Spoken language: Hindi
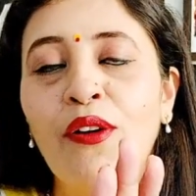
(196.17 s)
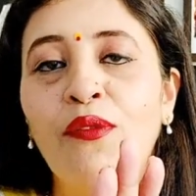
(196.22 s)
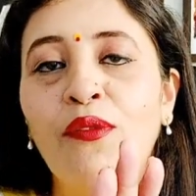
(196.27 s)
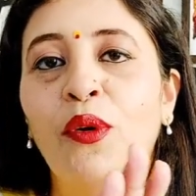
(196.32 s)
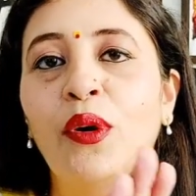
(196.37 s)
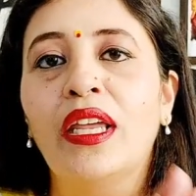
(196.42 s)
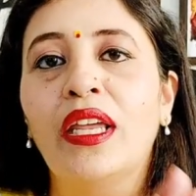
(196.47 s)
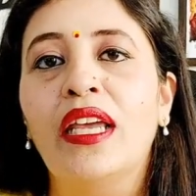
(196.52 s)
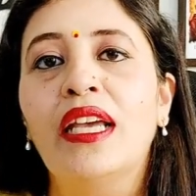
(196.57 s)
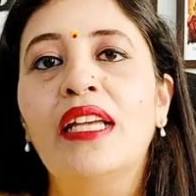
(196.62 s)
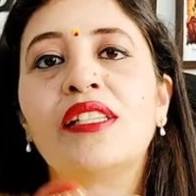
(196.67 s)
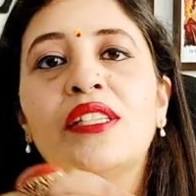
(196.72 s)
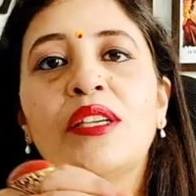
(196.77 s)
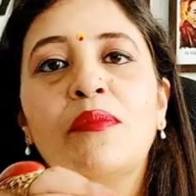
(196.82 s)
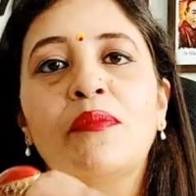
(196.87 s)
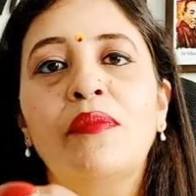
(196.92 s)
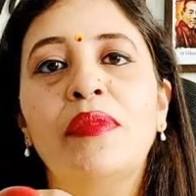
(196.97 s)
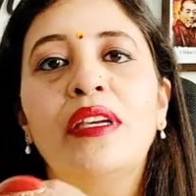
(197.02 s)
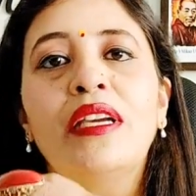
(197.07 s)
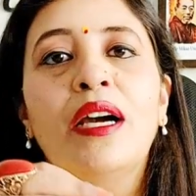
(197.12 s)
वो नहीं है
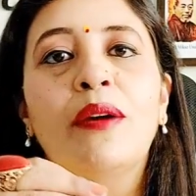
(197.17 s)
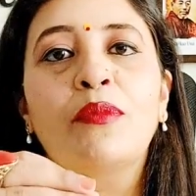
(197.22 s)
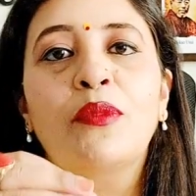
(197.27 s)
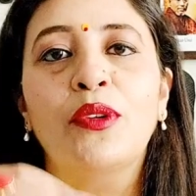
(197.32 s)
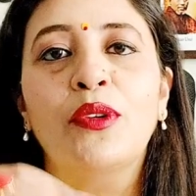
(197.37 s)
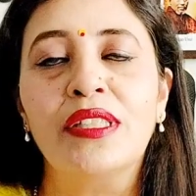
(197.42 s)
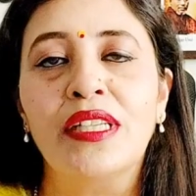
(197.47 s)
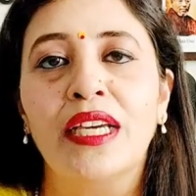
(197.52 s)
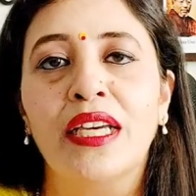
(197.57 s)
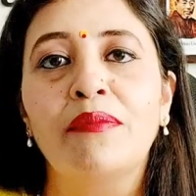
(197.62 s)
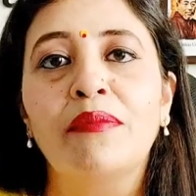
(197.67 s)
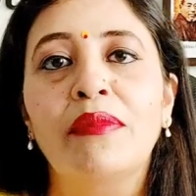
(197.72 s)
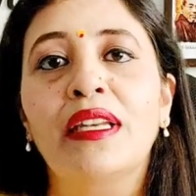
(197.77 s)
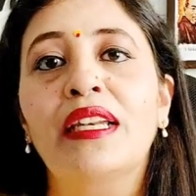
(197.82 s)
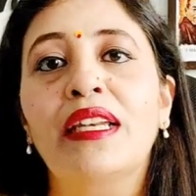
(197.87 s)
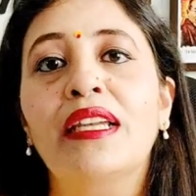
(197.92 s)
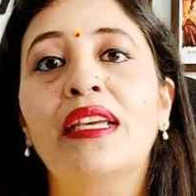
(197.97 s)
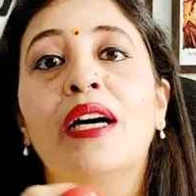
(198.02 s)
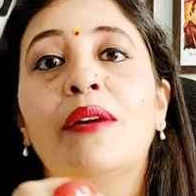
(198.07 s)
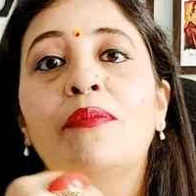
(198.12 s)
जब भी आपको टाइम
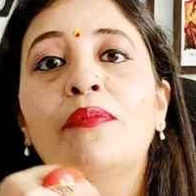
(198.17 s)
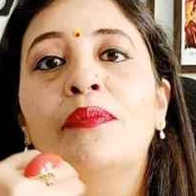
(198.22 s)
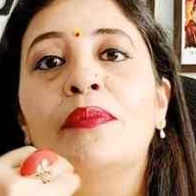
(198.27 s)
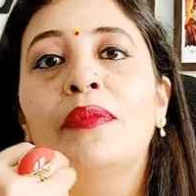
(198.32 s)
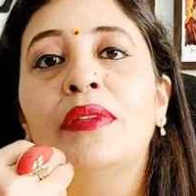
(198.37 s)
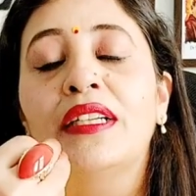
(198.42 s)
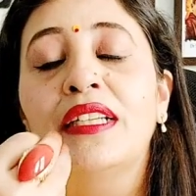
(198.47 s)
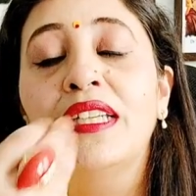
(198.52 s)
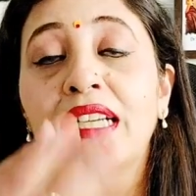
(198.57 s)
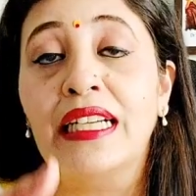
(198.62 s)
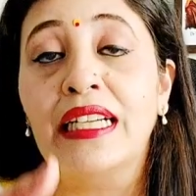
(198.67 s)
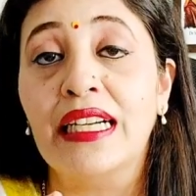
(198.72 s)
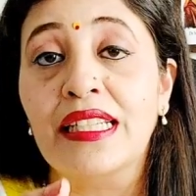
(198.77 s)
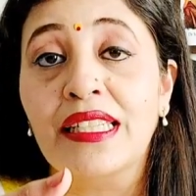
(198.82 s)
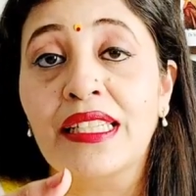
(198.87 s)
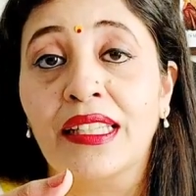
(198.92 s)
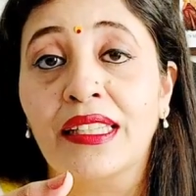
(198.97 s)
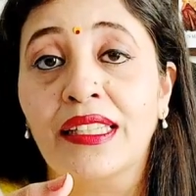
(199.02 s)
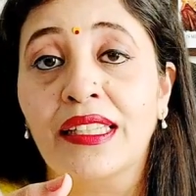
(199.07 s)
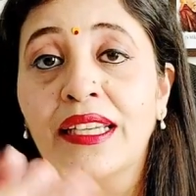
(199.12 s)
मिले आप ये कर
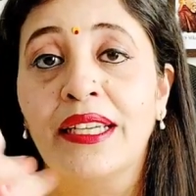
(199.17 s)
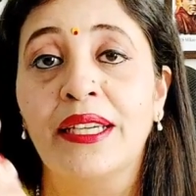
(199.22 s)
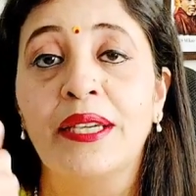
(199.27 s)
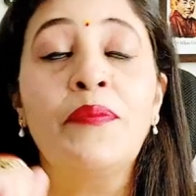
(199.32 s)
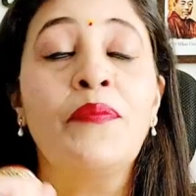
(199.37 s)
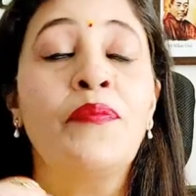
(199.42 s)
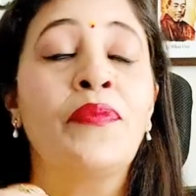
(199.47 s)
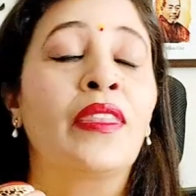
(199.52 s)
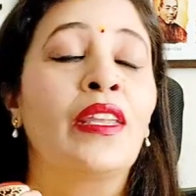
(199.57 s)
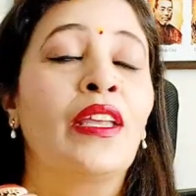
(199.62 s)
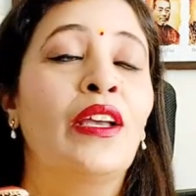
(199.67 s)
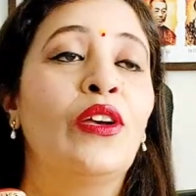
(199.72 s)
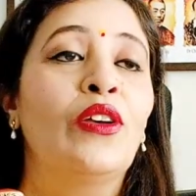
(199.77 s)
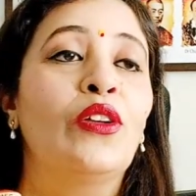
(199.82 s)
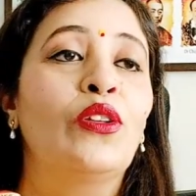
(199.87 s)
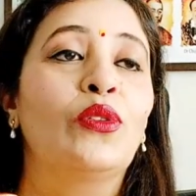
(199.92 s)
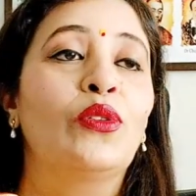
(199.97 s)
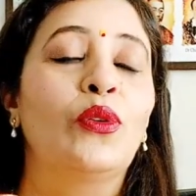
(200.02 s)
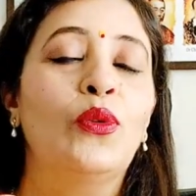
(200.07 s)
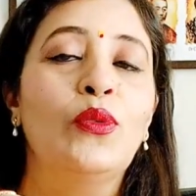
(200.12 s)
सकते हैं
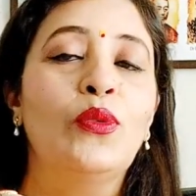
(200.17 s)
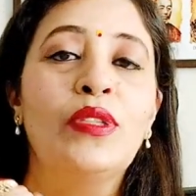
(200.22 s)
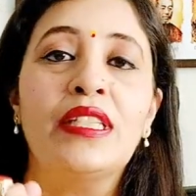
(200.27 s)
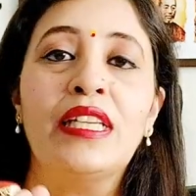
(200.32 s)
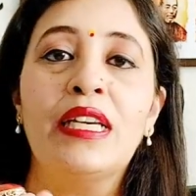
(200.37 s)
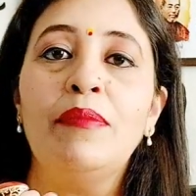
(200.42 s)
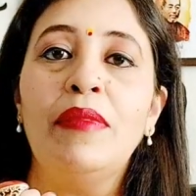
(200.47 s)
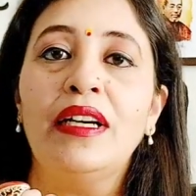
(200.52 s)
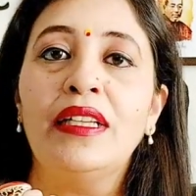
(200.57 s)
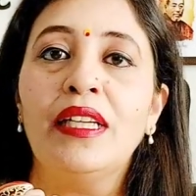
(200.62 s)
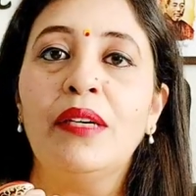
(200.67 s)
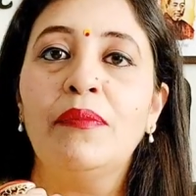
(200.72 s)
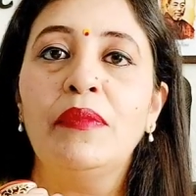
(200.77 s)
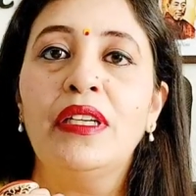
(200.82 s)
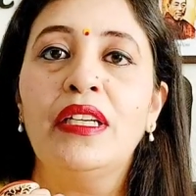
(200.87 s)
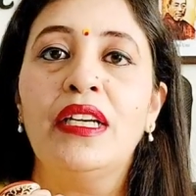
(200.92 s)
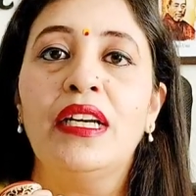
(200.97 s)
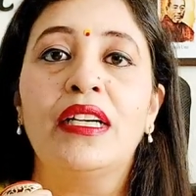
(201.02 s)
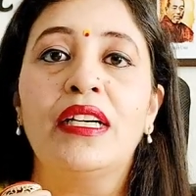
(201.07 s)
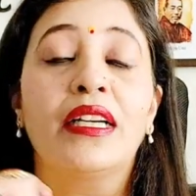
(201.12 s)
तो उसके बाद आपने
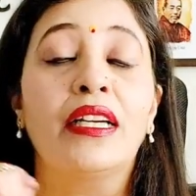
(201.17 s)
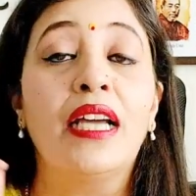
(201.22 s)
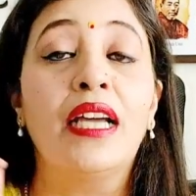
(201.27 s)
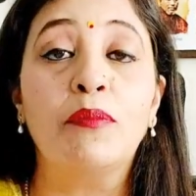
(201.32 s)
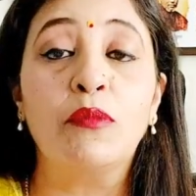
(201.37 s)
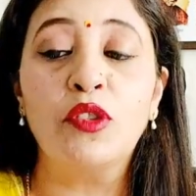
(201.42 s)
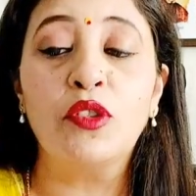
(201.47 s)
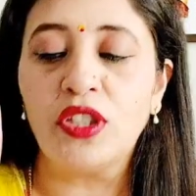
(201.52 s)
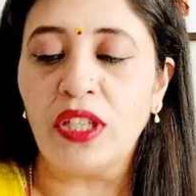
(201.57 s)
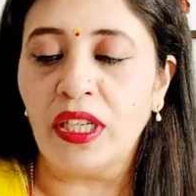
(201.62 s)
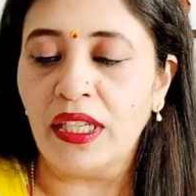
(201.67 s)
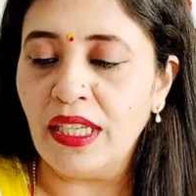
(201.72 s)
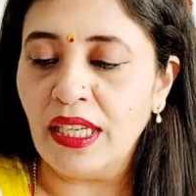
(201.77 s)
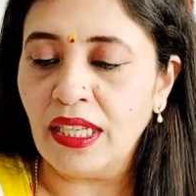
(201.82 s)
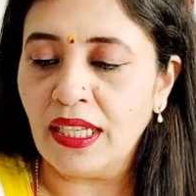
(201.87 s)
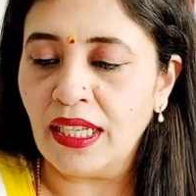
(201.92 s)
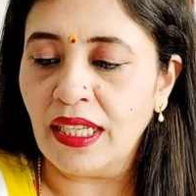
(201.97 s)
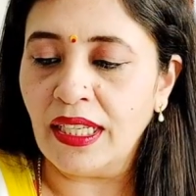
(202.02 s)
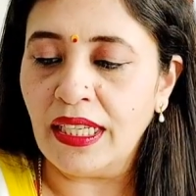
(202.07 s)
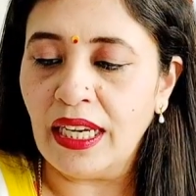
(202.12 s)
क्या करना आपको चाहिए
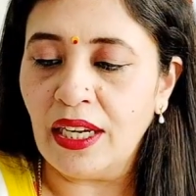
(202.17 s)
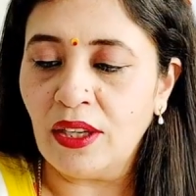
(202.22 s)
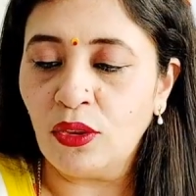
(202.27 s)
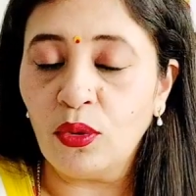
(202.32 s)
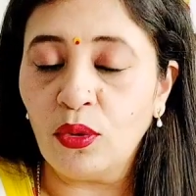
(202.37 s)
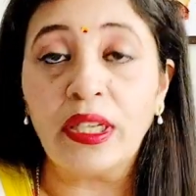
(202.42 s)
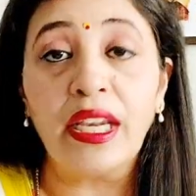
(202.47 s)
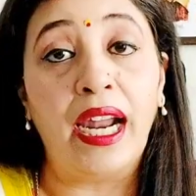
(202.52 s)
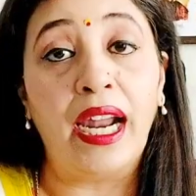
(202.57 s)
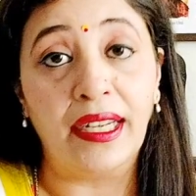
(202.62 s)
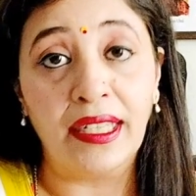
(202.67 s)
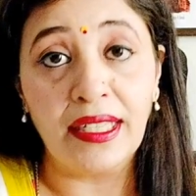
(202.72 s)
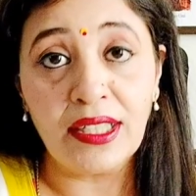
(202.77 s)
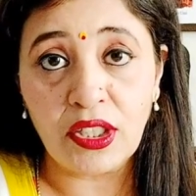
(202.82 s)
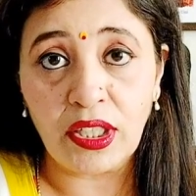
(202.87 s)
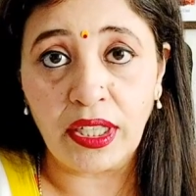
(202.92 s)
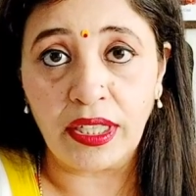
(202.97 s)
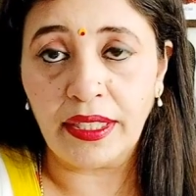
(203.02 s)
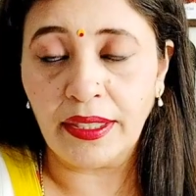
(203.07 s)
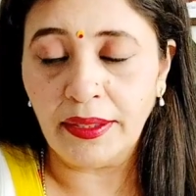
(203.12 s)
क्या एक तो कैंडल
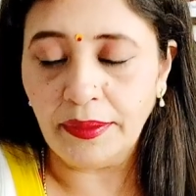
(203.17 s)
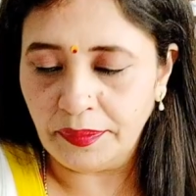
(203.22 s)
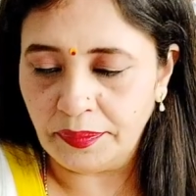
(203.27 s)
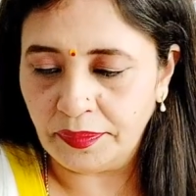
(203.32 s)
चाहिए